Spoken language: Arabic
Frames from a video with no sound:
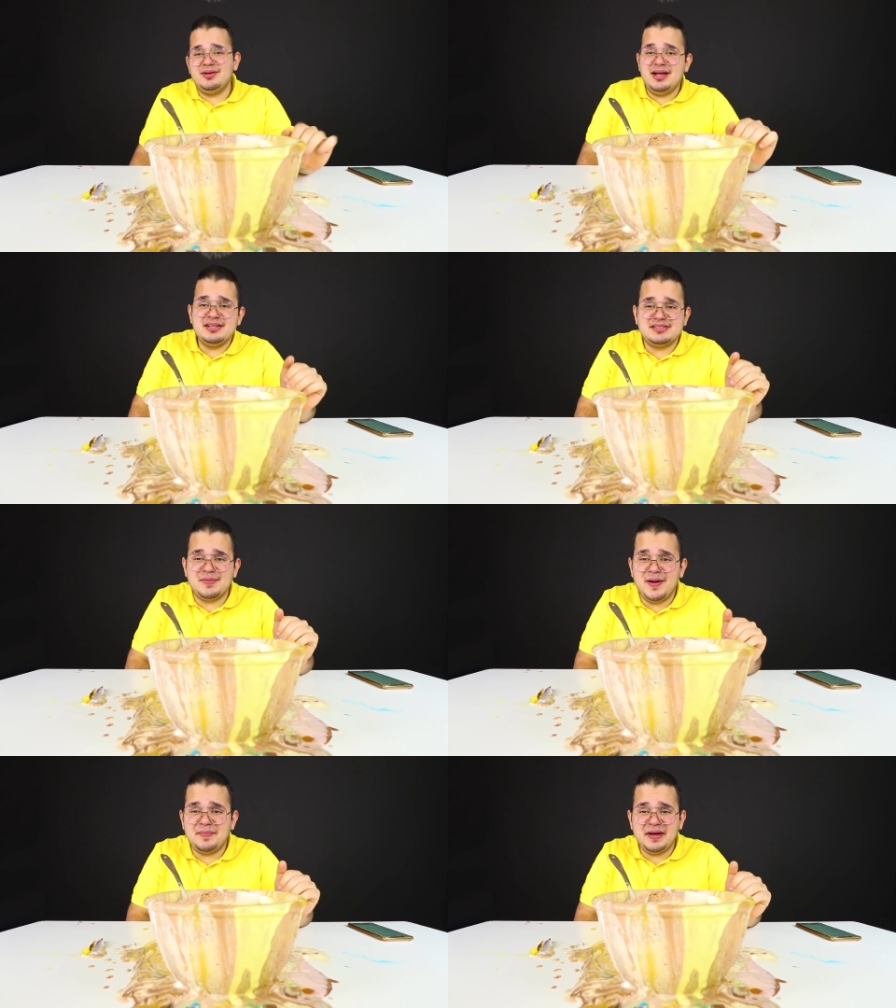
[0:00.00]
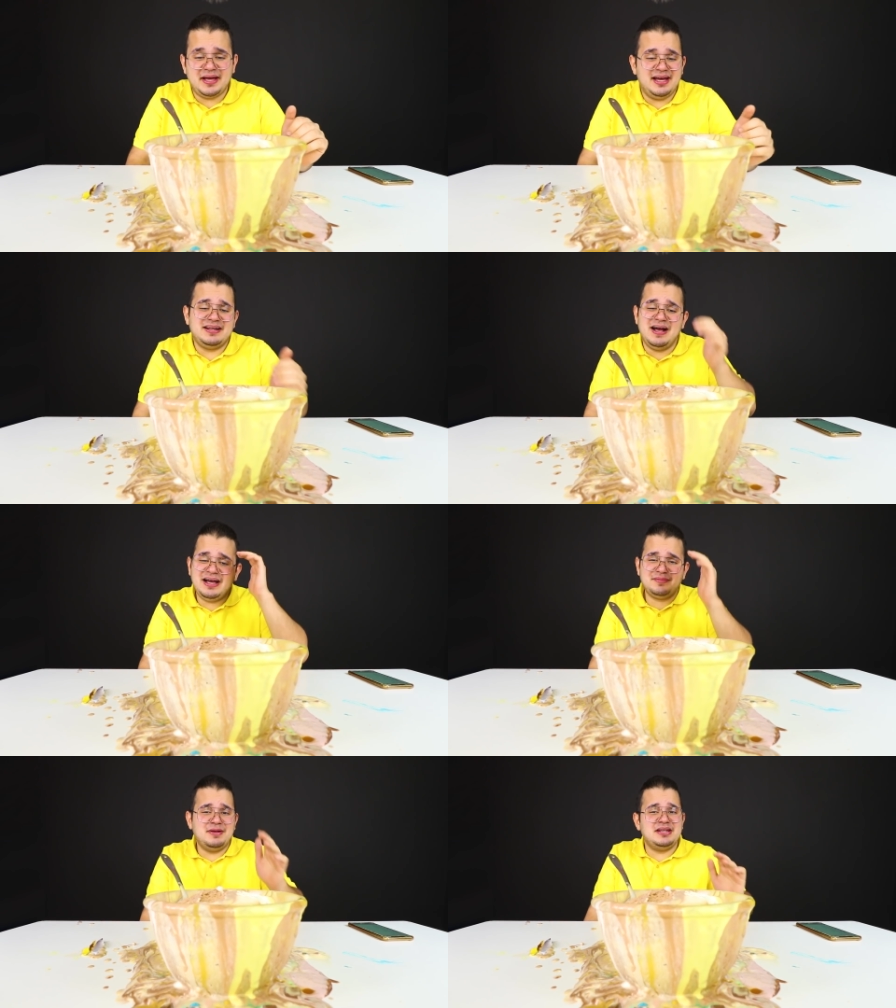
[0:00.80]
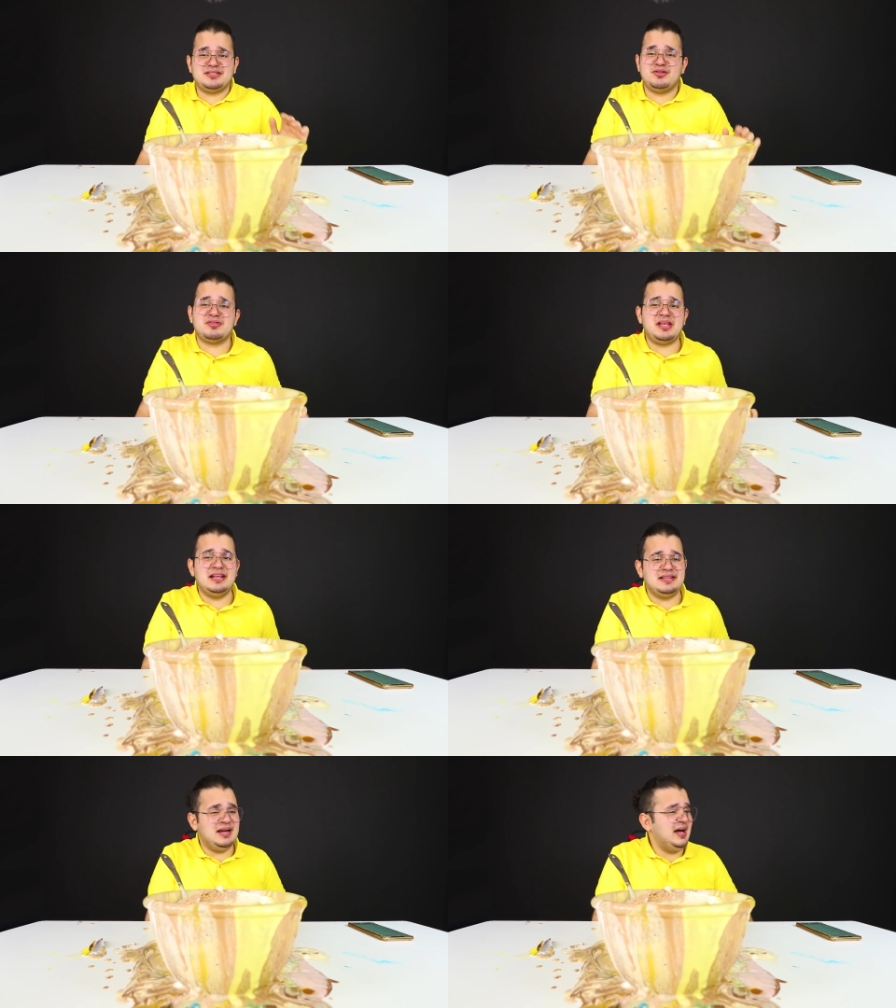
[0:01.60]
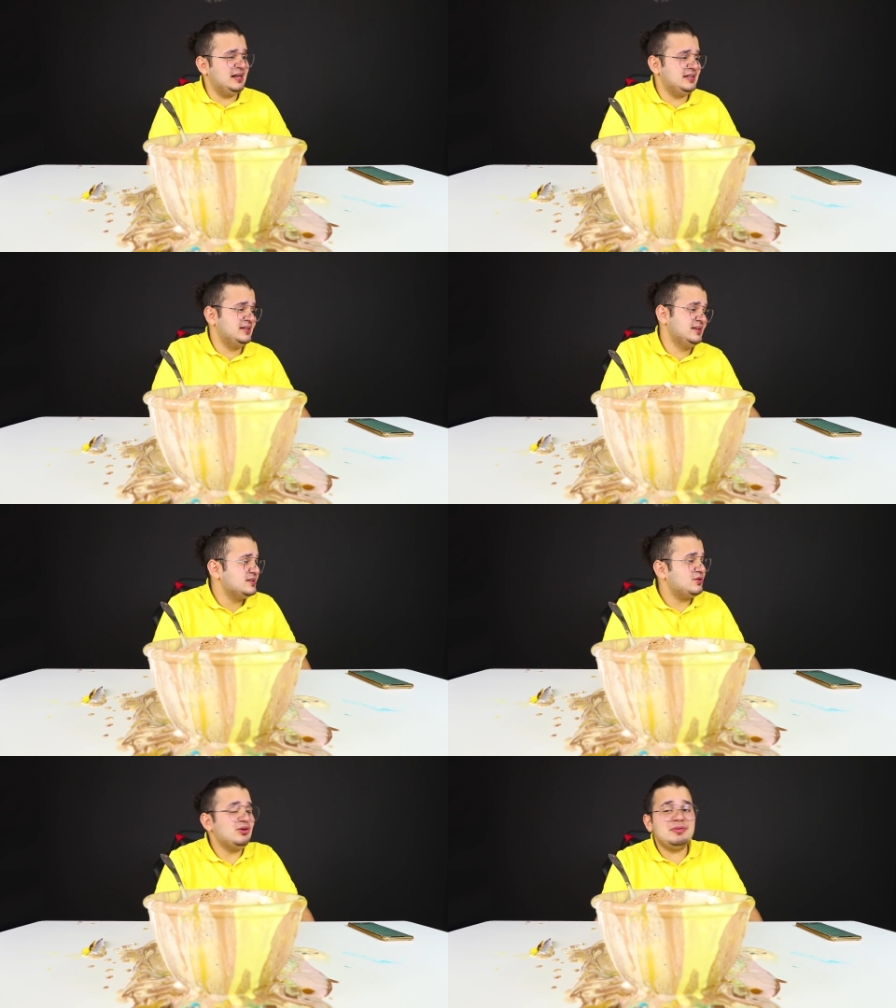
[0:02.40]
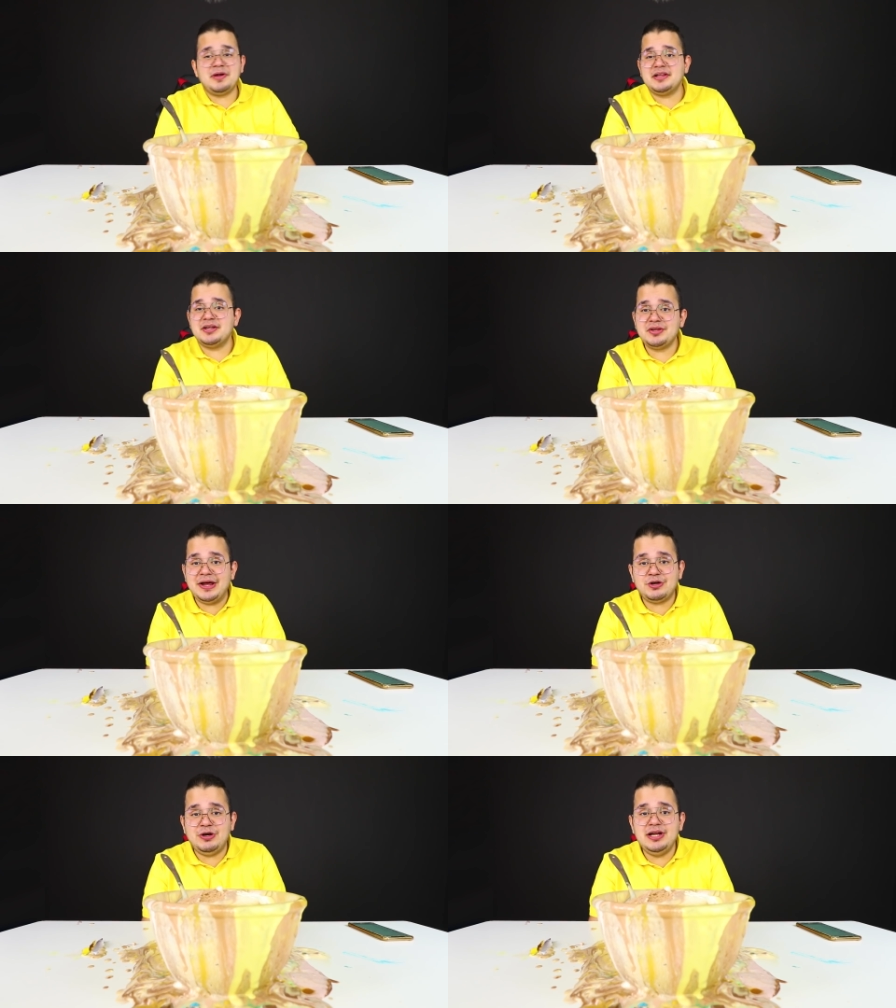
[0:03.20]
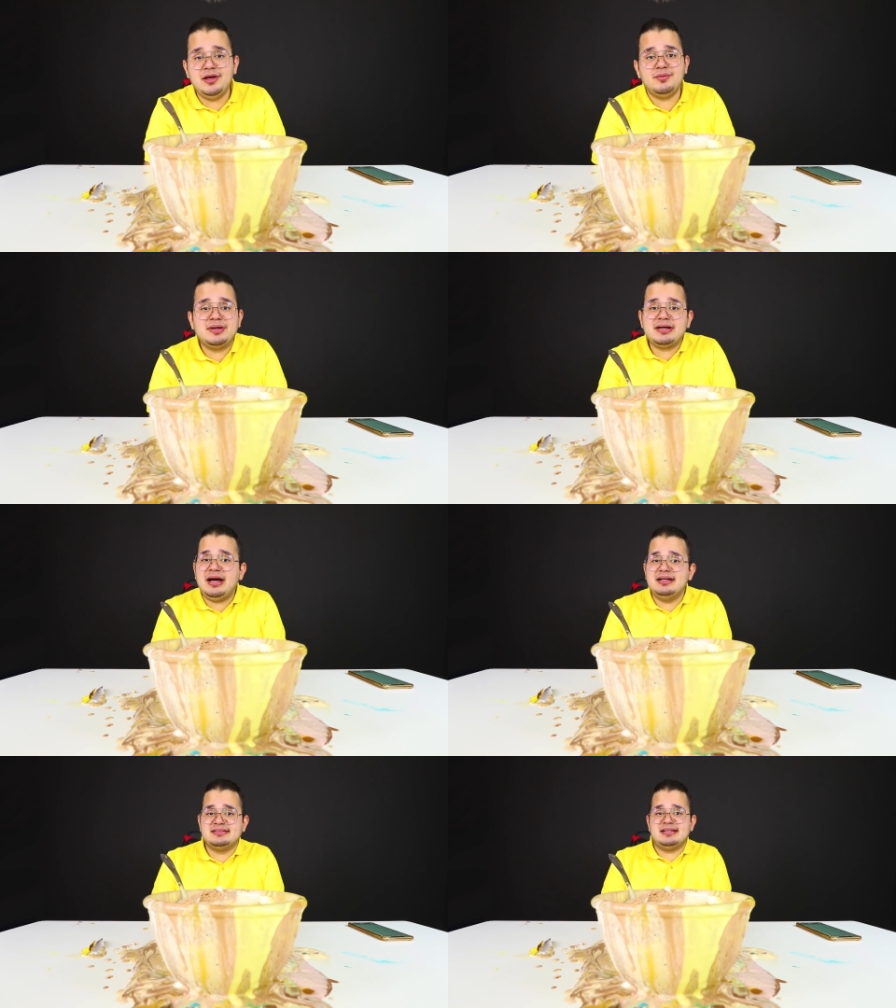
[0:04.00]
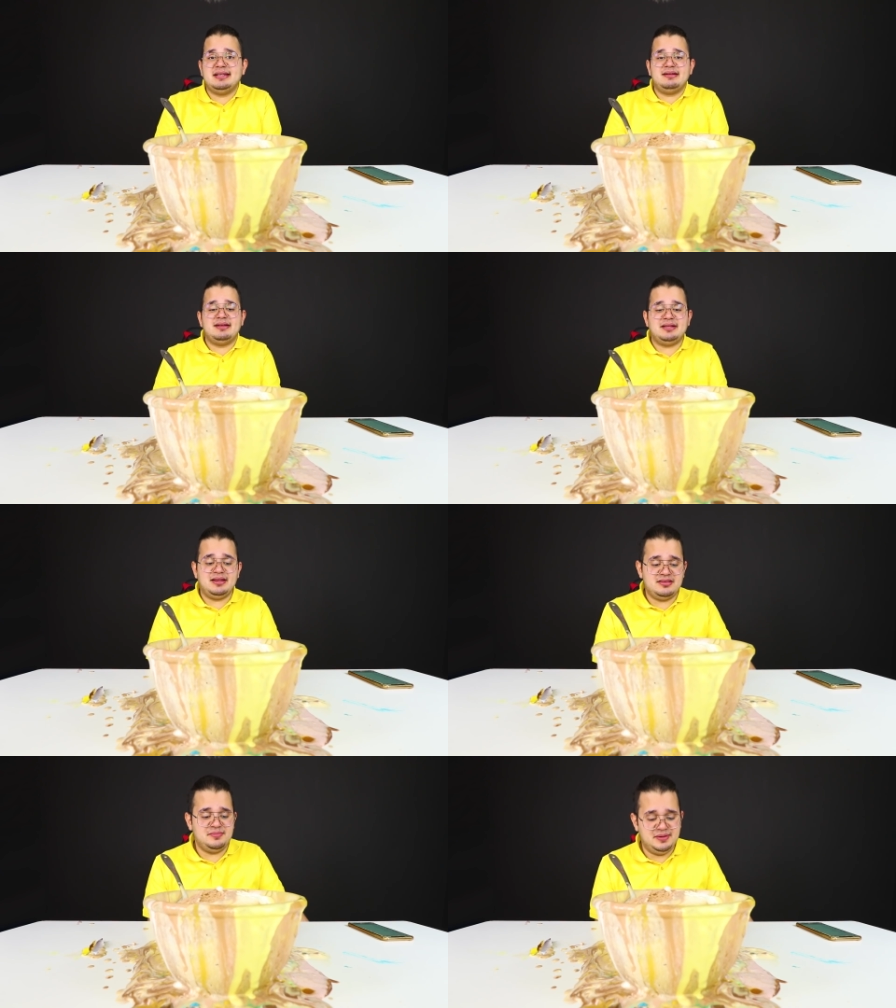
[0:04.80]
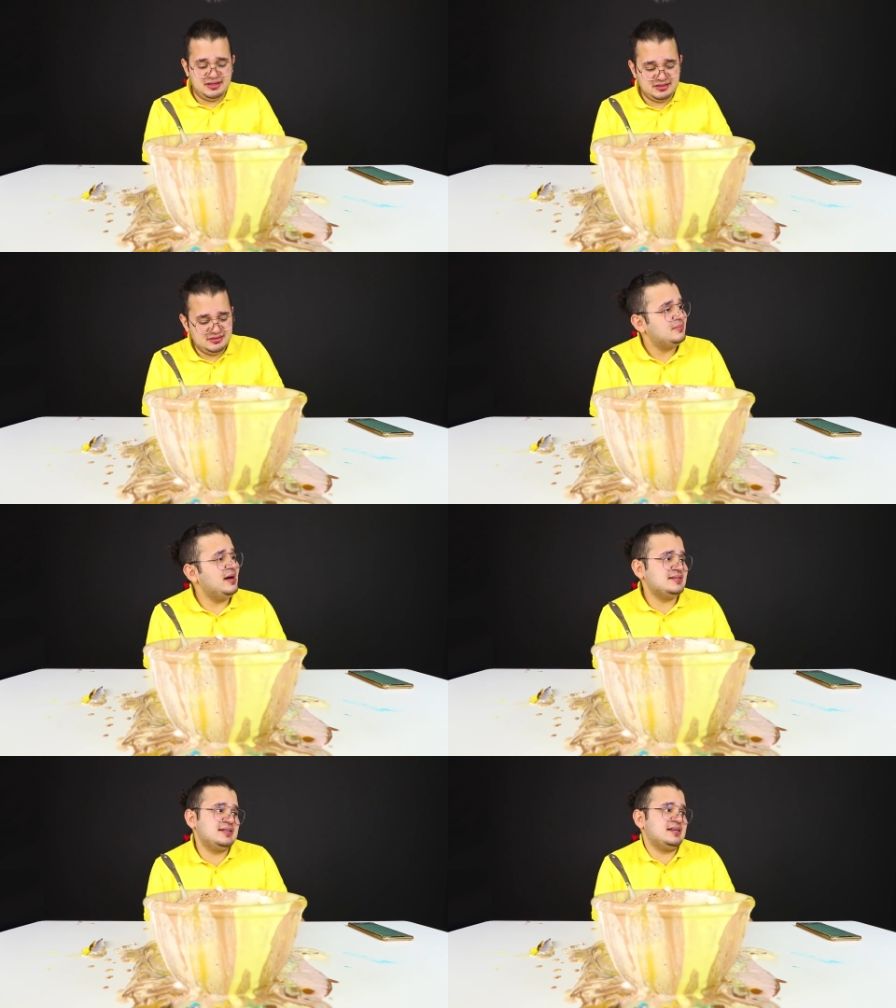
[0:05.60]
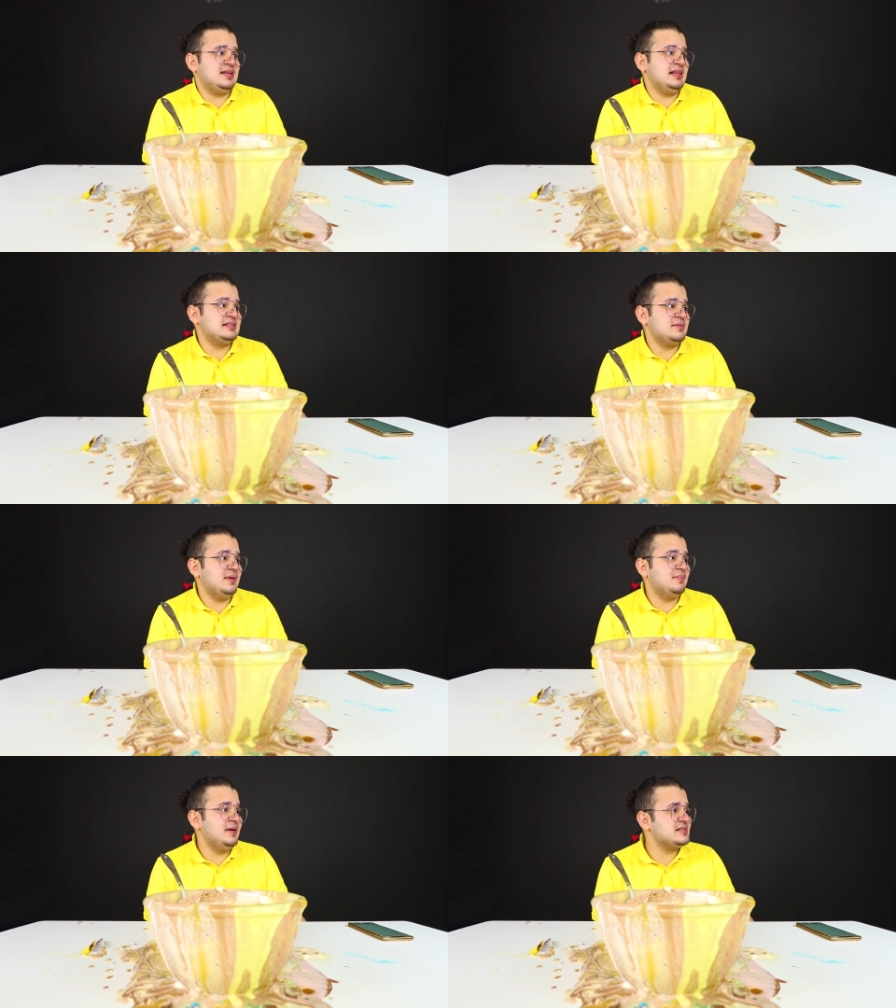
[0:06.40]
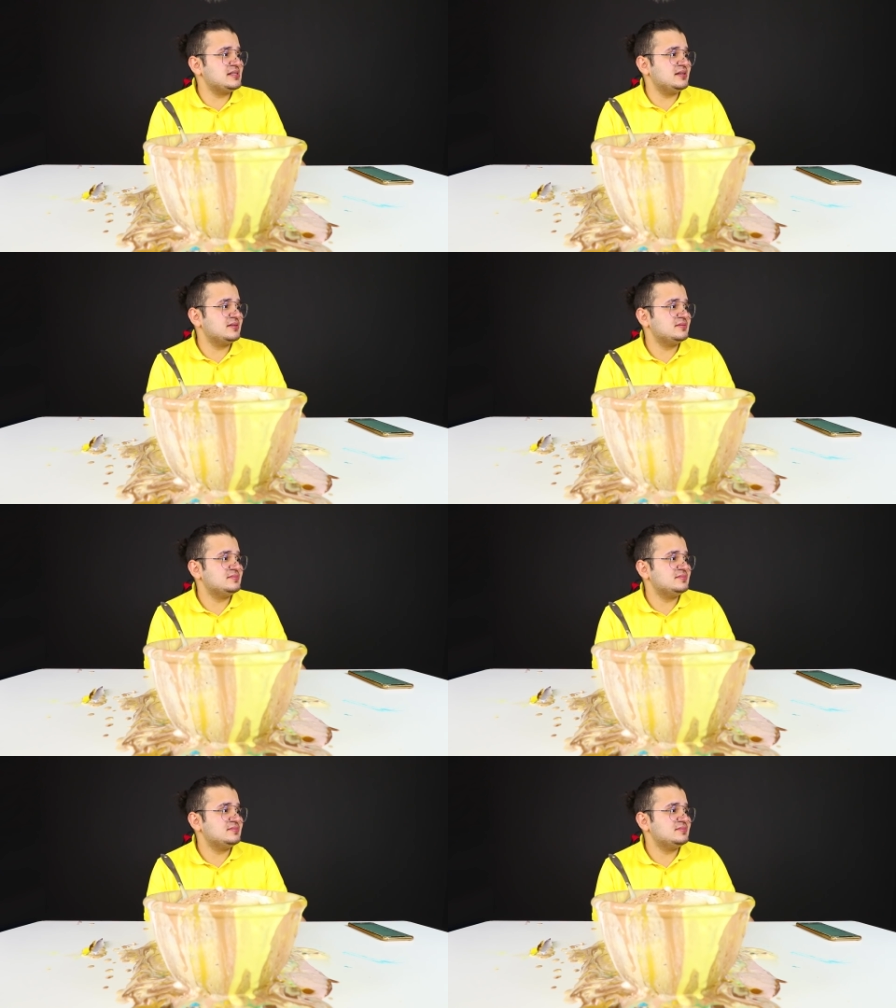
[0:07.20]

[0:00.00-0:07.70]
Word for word: والله يا شباب يا اخي انا اخر مره صور تحدي لحالي كلهم قاعدين يضحكوا علي وانا قاعد زي كذا اتعذب يا اخي ما يصير كذا يا شباب ما يصير